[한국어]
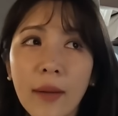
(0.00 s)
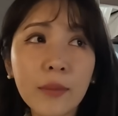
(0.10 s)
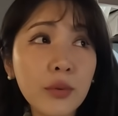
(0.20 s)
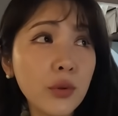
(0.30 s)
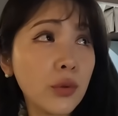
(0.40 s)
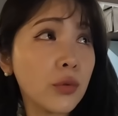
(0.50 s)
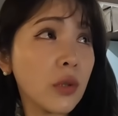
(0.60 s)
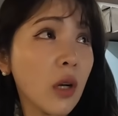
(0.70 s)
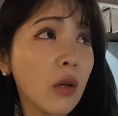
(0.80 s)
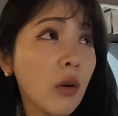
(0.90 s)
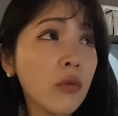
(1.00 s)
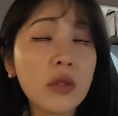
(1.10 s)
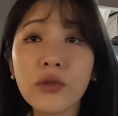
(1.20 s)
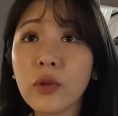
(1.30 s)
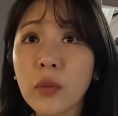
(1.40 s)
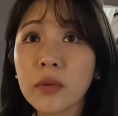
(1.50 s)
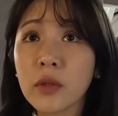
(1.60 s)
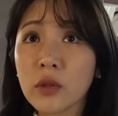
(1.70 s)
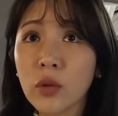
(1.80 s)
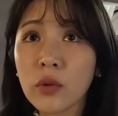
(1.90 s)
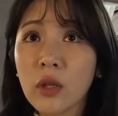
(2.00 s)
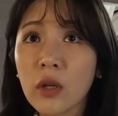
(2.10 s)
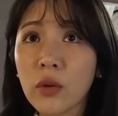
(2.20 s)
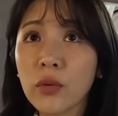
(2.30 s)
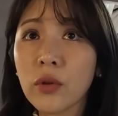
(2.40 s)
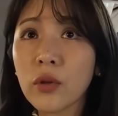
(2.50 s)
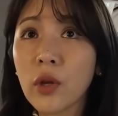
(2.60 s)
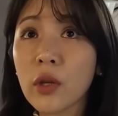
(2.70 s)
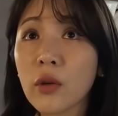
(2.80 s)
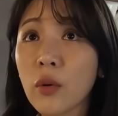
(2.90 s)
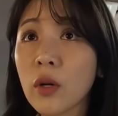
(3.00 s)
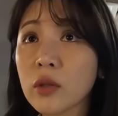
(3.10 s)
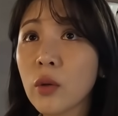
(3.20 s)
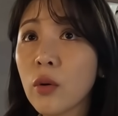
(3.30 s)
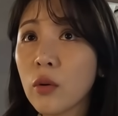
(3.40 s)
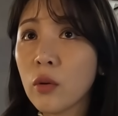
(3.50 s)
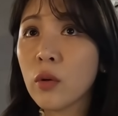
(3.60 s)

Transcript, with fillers: 함부로 우리가 건들 수가 없어 이거 전기랑 연결돼 있는 거라서